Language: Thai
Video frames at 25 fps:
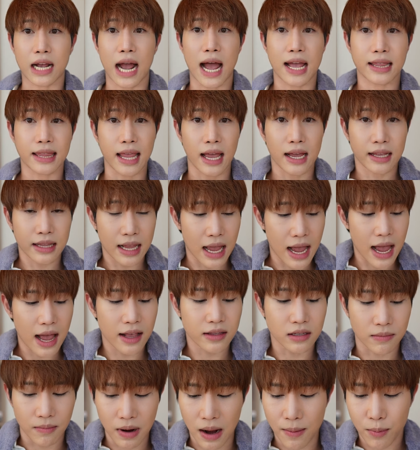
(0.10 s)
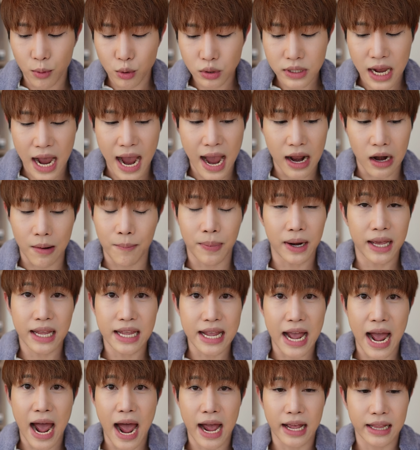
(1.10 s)
การแต่งหน้าสำหรับผู้ชายรับปริญ
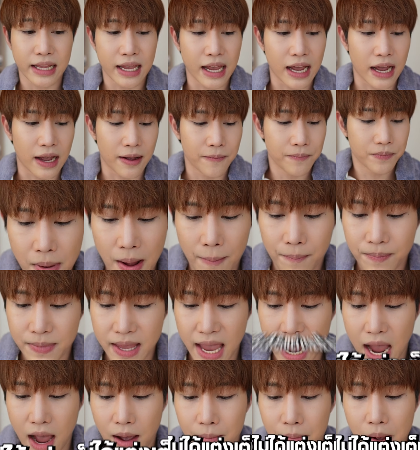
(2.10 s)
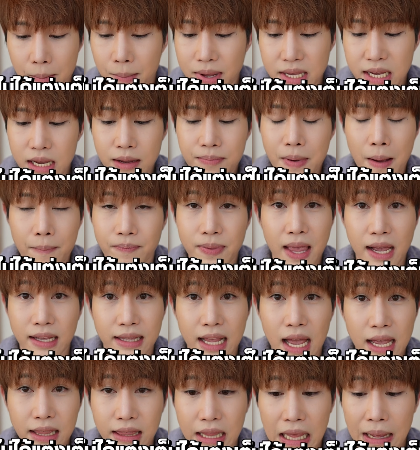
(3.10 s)
ญาเนี่ย แบบนี้มันไม่ได้แบบแต่งห
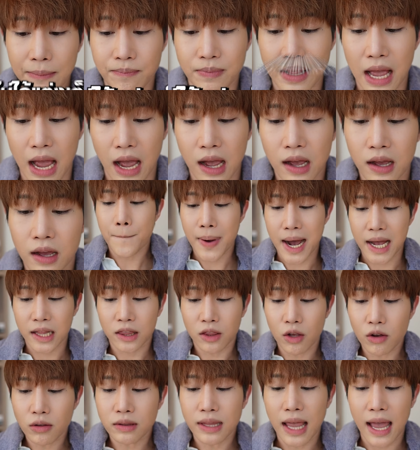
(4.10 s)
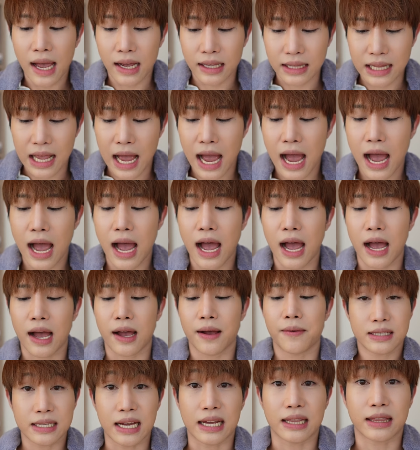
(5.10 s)
น้าเต็มนะ มันต้องแต่งหน้า
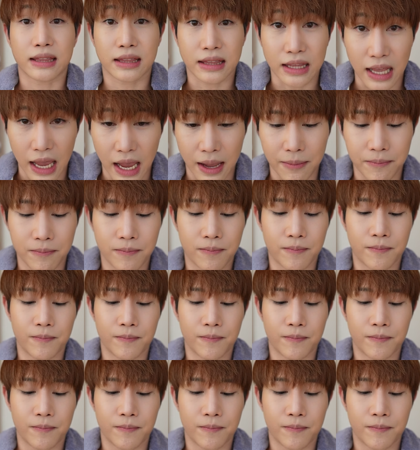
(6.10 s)
จัดเต็ม